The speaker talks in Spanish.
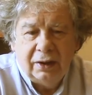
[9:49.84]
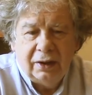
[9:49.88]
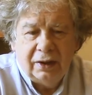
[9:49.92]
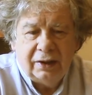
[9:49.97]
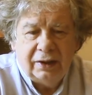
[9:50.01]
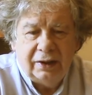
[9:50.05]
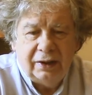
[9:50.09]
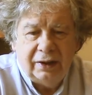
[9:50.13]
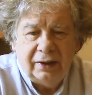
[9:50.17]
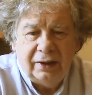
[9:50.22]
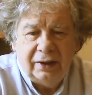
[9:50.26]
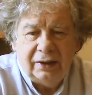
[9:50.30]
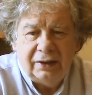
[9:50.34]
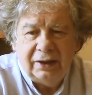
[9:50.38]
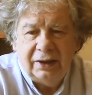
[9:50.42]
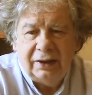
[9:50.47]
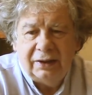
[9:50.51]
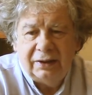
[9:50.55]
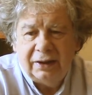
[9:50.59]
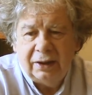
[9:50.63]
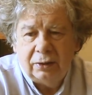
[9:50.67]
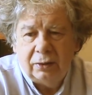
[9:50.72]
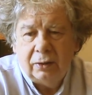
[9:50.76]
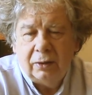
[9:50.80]
que
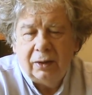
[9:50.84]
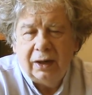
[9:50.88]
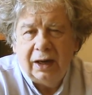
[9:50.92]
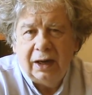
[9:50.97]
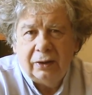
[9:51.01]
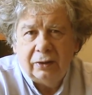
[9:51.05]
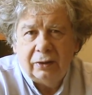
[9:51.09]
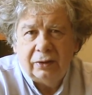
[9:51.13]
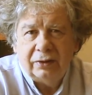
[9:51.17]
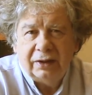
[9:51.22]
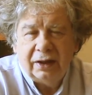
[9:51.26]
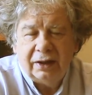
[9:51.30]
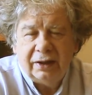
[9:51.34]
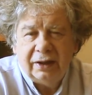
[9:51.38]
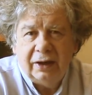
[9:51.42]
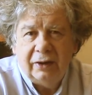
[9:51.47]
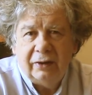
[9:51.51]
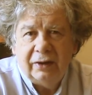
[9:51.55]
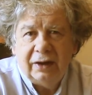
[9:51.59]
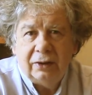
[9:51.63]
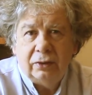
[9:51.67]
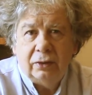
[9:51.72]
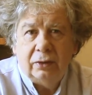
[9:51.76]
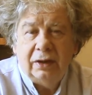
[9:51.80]
detesta todas las cosas que
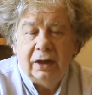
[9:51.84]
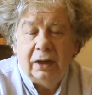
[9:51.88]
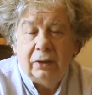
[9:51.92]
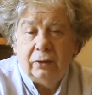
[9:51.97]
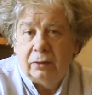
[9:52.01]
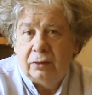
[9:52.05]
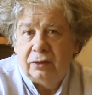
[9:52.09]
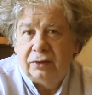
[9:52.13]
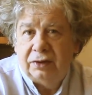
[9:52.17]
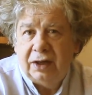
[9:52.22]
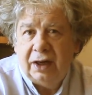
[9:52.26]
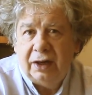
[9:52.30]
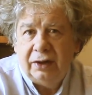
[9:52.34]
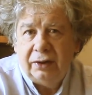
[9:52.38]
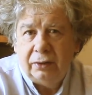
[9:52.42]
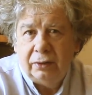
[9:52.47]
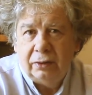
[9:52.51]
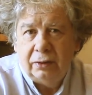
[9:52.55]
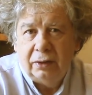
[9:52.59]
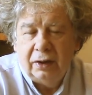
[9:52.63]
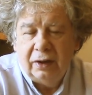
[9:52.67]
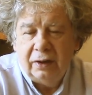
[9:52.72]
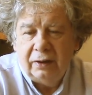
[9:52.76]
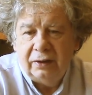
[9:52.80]
ahora son al
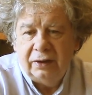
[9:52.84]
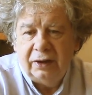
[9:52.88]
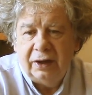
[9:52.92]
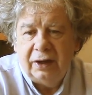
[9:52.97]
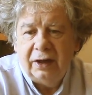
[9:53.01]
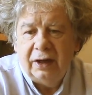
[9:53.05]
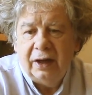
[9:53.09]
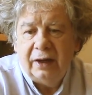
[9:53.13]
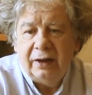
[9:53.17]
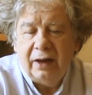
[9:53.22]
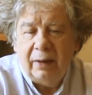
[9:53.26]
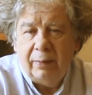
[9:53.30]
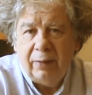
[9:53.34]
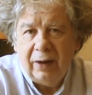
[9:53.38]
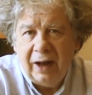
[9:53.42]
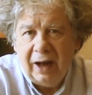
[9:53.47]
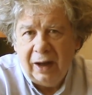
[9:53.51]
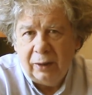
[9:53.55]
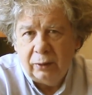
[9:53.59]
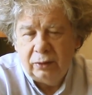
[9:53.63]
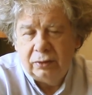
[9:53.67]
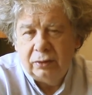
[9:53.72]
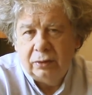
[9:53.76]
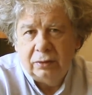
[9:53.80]
contrario dignas de
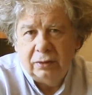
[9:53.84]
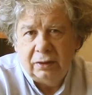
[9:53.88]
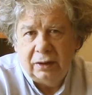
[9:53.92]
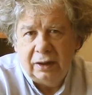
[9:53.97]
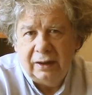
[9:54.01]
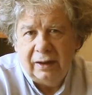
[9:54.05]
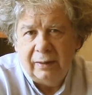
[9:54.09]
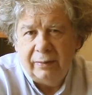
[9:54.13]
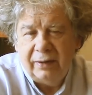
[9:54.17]
aplauso en,